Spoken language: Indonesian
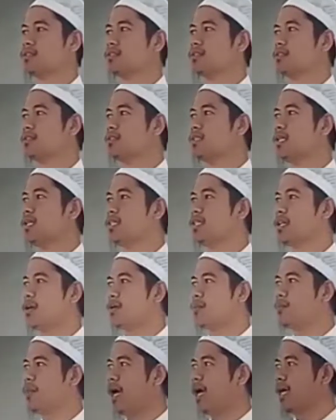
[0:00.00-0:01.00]

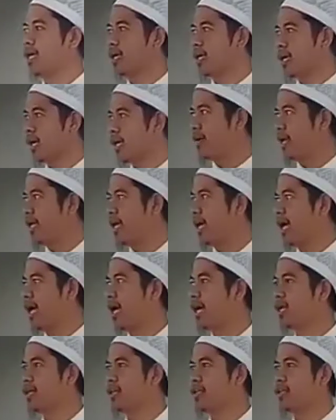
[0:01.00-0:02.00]
diterbangkan oleh
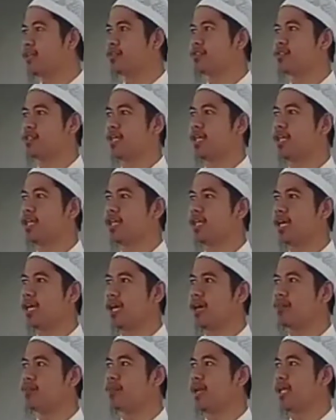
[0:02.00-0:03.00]
angin
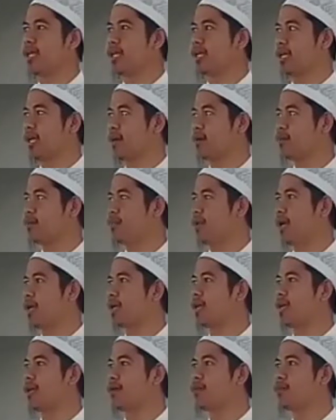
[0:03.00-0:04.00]
sehingga mereka
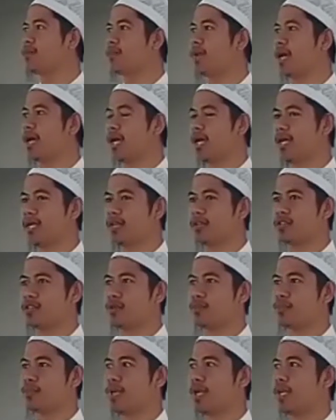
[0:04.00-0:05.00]
bergelimpangan
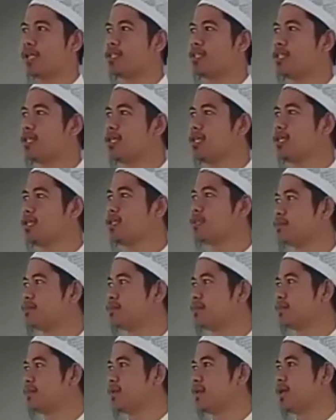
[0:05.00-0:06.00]
seperti
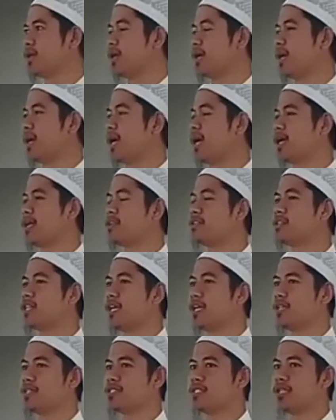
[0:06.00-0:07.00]

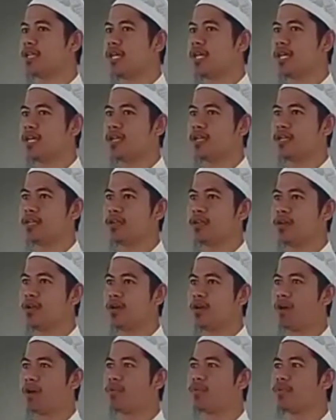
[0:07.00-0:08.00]
ajazi nakhlin
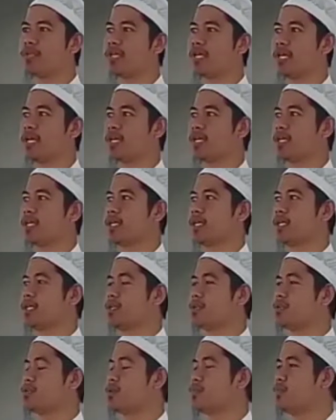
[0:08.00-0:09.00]
khawiyah
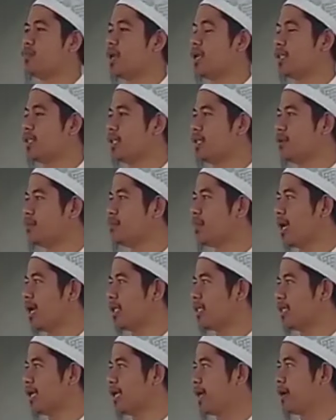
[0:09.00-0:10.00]
seperti
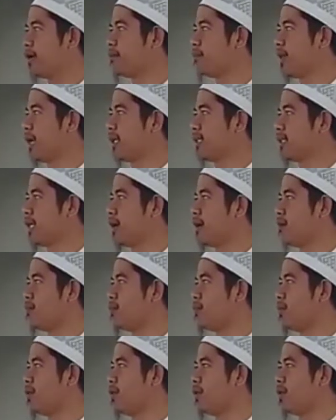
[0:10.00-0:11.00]
batang-batang
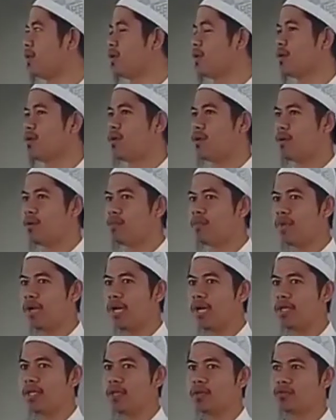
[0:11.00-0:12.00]
pohon
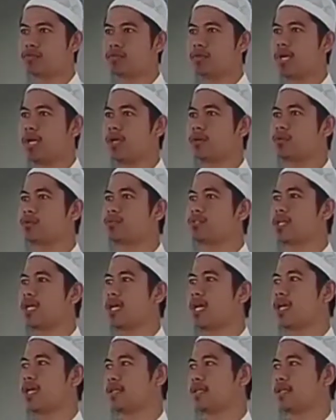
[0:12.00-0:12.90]
korma yang sudah rusak